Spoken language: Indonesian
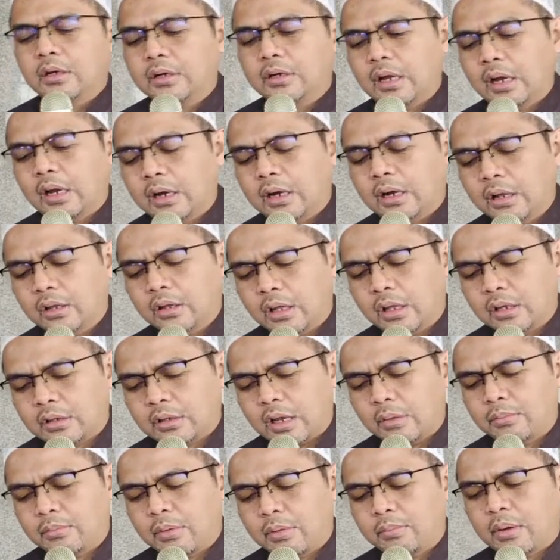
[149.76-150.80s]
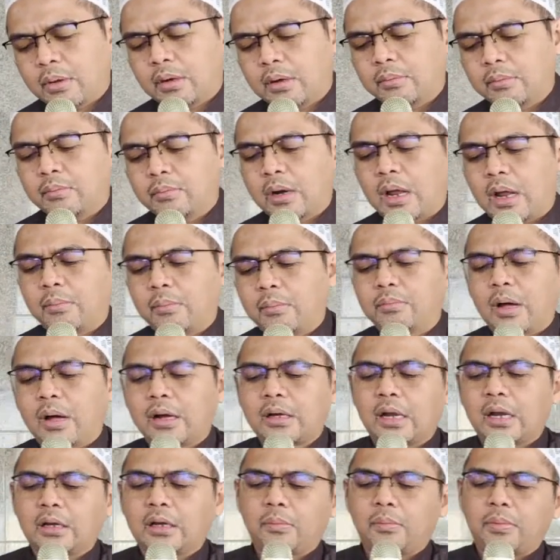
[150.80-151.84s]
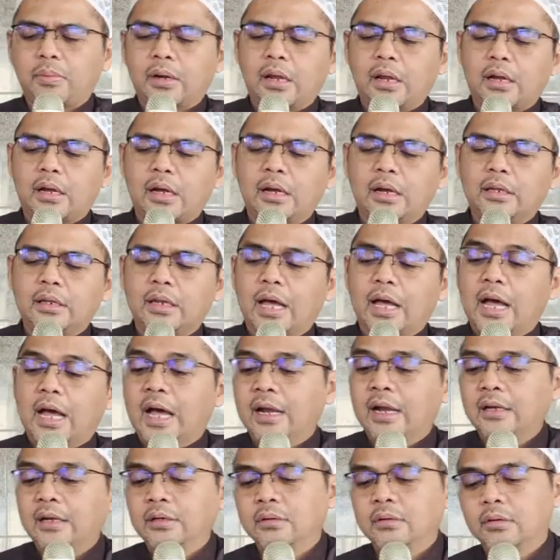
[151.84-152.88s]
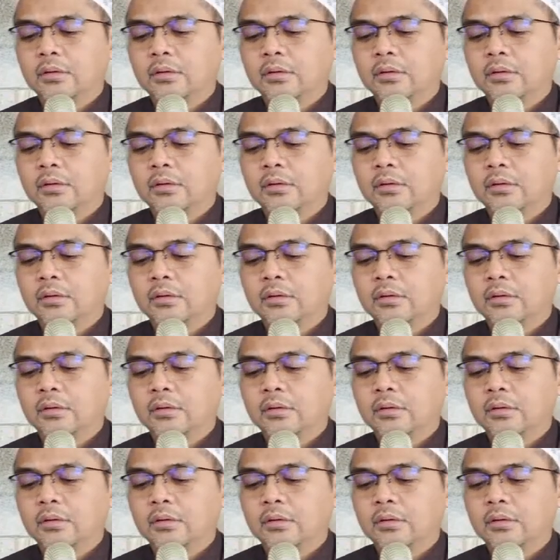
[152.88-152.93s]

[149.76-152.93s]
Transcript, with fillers: dan Allah telah menambahkan kepada kalian